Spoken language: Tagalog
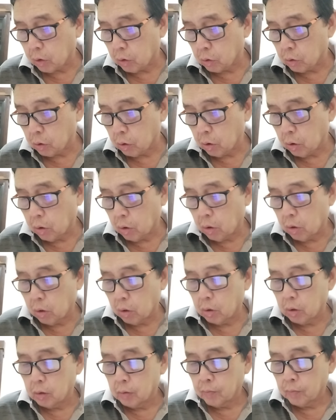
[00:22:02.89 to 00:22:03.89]

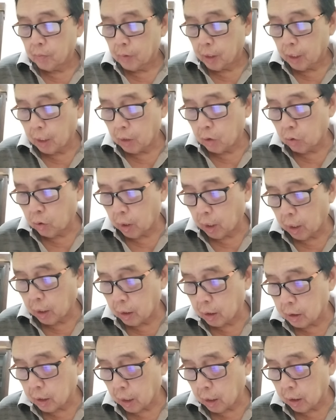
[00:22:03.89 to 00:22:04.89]
Totoo. Yan ho ang
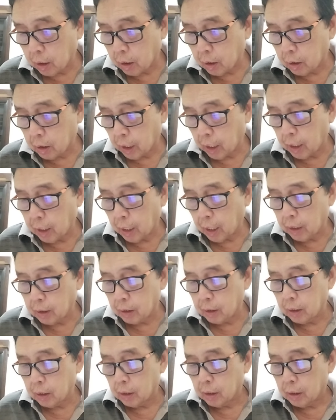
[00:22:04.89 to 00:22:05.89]
isang
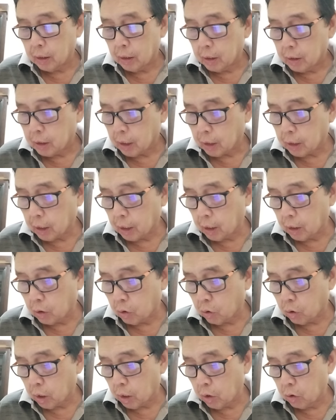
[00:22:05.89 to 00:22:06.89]
dahilan sa tingin
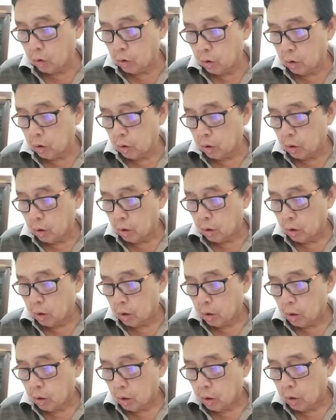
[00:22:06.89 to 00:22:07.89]
ko ngayon.
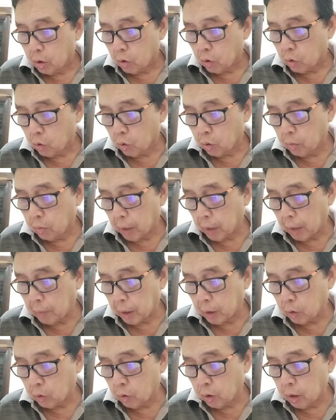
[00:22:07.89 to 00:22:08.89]
Kung
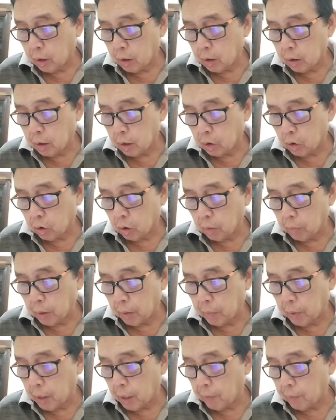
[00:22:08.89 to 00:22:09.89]
babaguhin ito ni
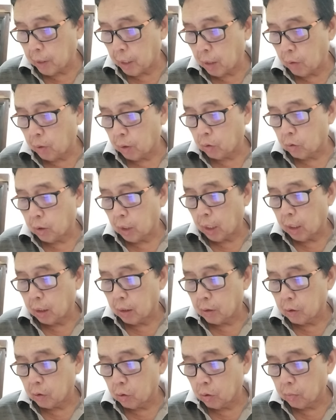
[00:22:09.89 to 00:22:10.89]
BBM, ewan ko
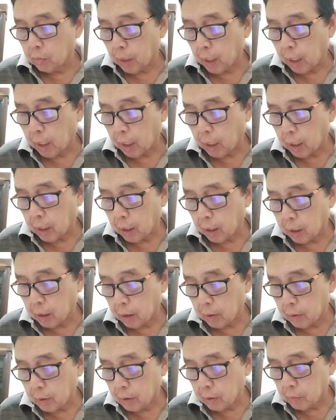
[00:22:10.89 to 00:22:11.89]
lang kung makaka,
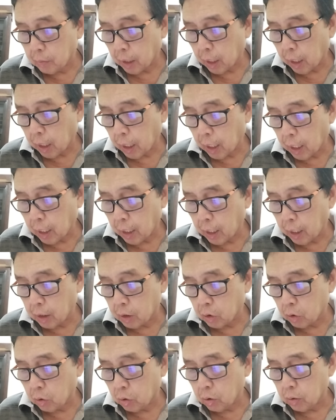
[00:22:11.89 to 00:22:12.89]
makakaya
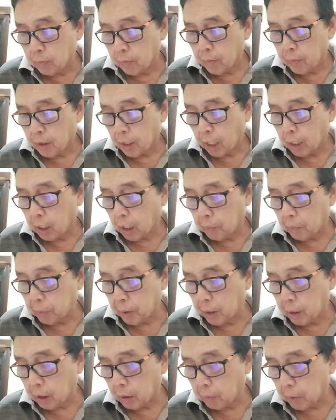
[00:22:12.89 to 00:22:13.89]
ito
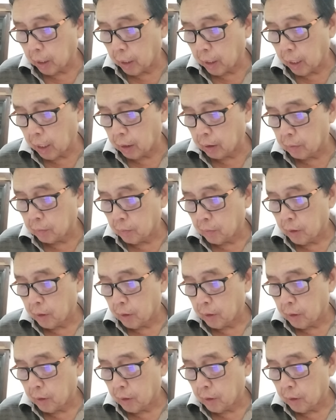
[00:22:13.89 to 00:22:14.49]
tanggapin ng mga yan.